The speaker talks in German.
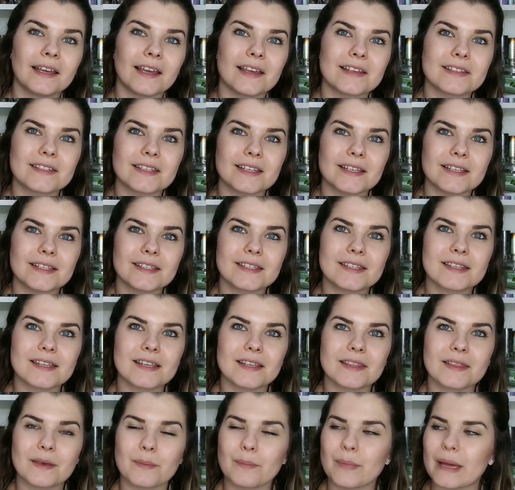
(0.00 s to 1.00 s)
Es ist
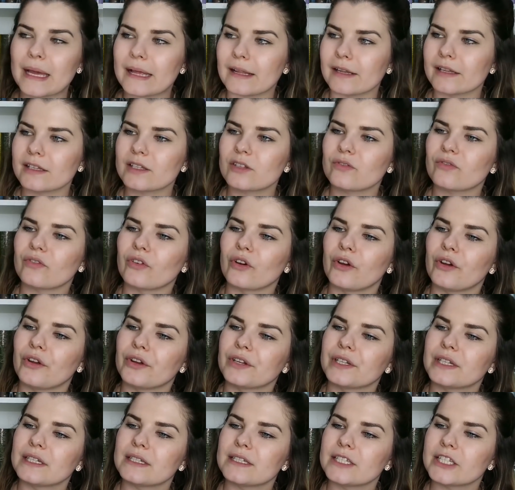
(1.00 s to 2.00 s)
The Bells
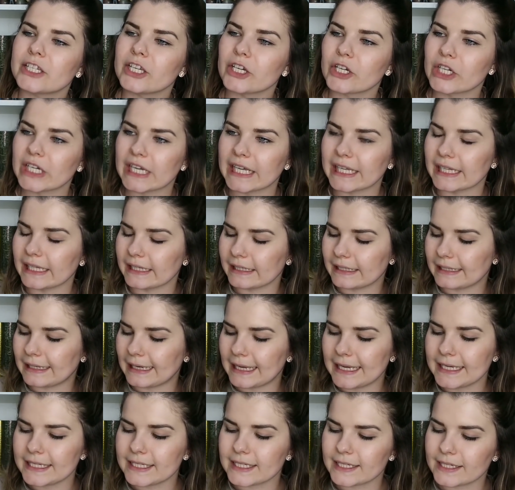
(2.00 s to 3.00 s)
von Dionelle
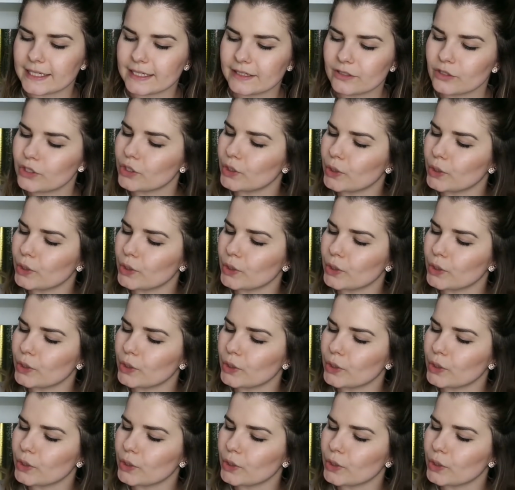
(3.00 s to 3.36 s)
Clayton.